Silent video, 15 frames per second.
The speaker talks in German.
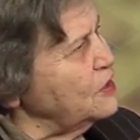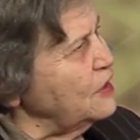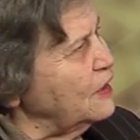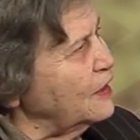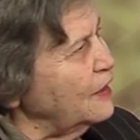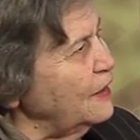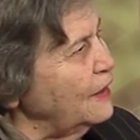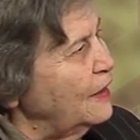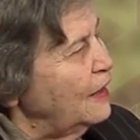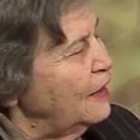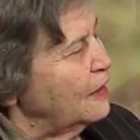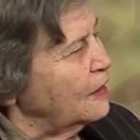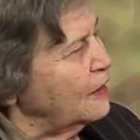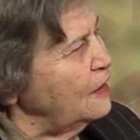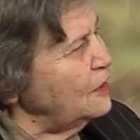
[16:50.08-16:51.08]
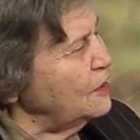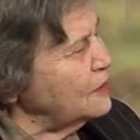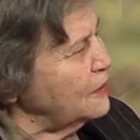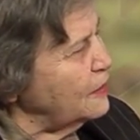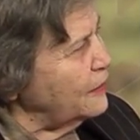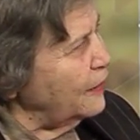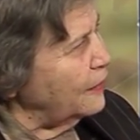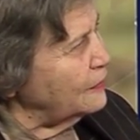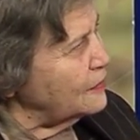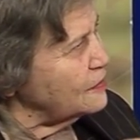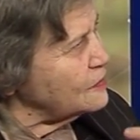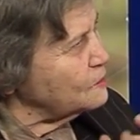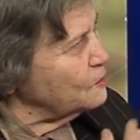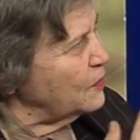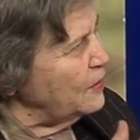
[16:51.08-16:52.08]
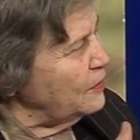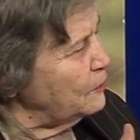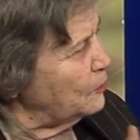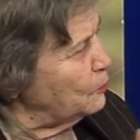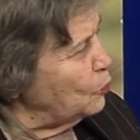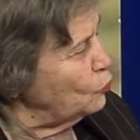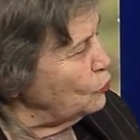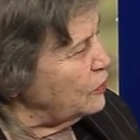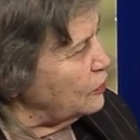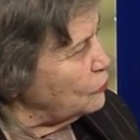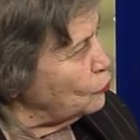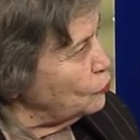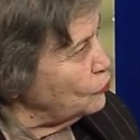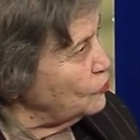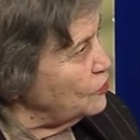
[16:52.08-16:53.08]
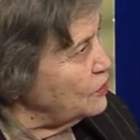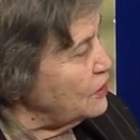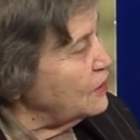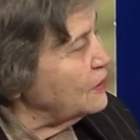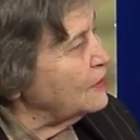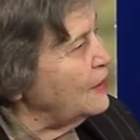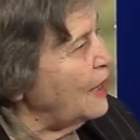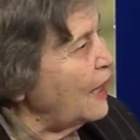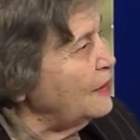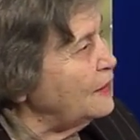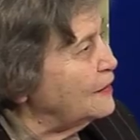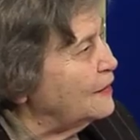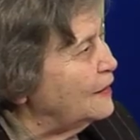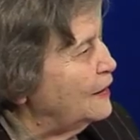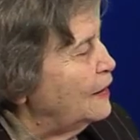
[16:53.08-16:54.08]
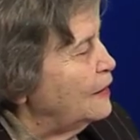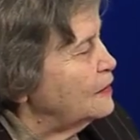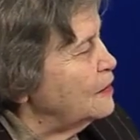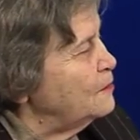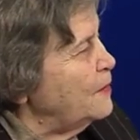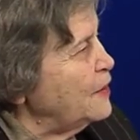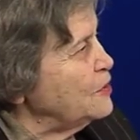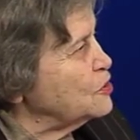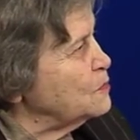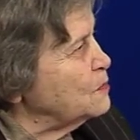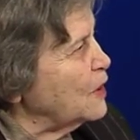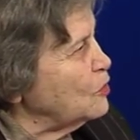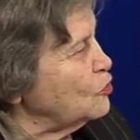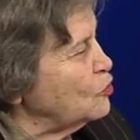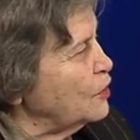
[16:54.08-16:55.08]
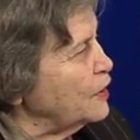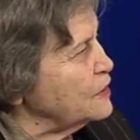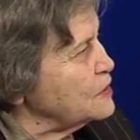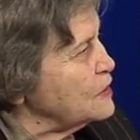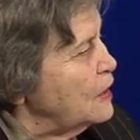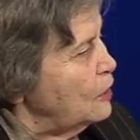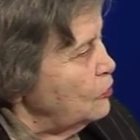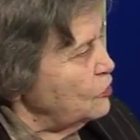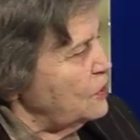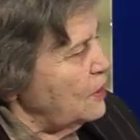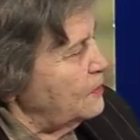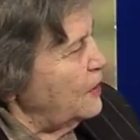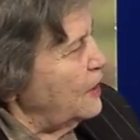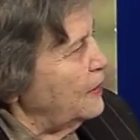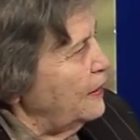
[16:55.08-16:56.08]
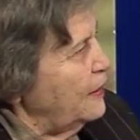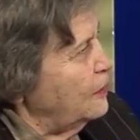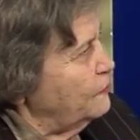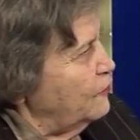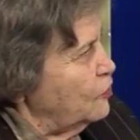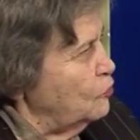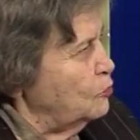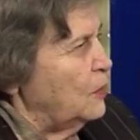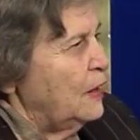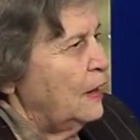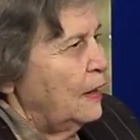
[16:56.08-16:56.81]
Tiere? Riecht ja gern das äh, Blut der Toten Totentiere. Nein, die Menschen brauchen es. Und ich habe erklärt, warum.